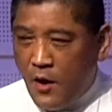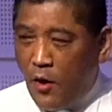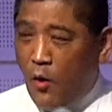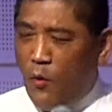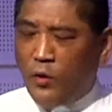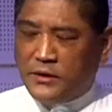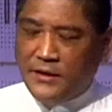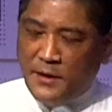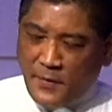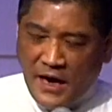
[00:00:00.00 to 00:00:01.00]
哦，
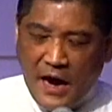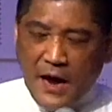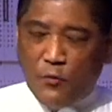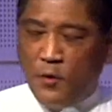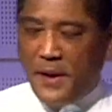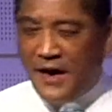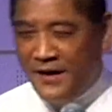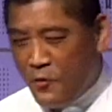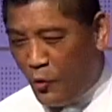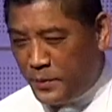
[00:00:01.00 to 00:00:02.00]
真的吗？他爱我吗？
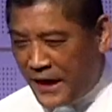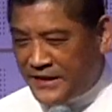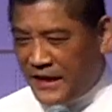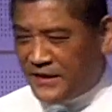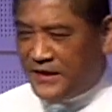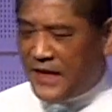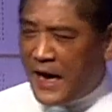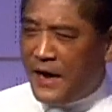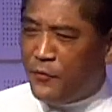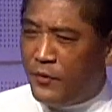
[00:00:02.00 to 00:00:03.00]
我不太相信他
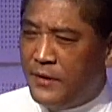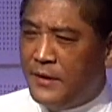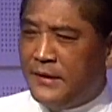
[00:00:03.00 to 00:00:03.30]
爱我。